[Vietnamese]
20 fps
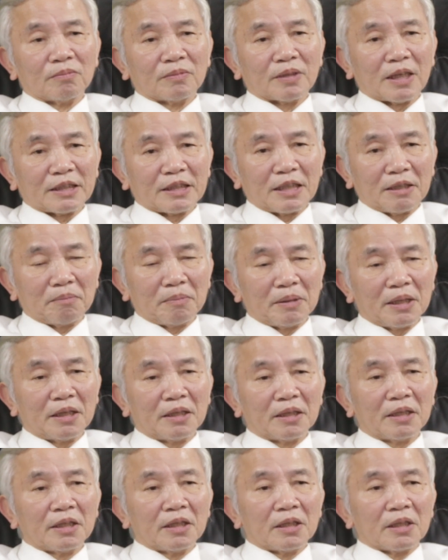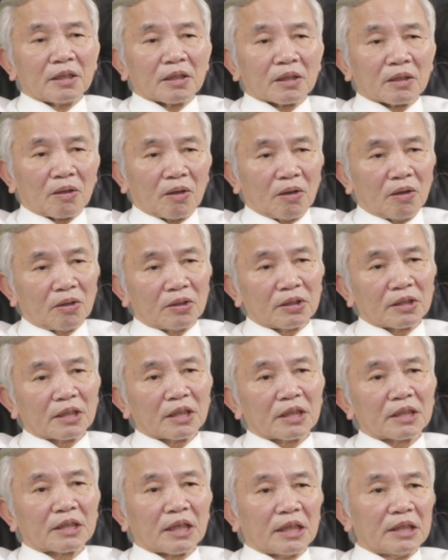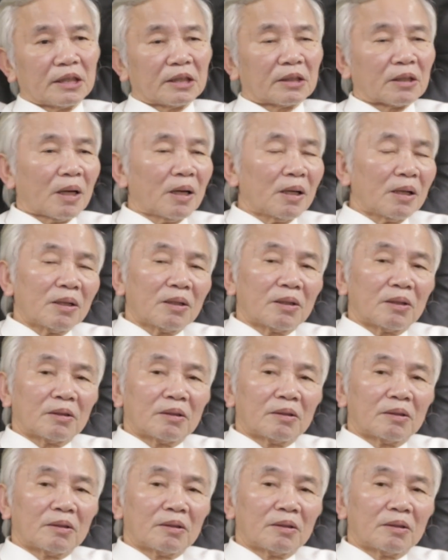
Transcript: ở điện biên có những cái cây to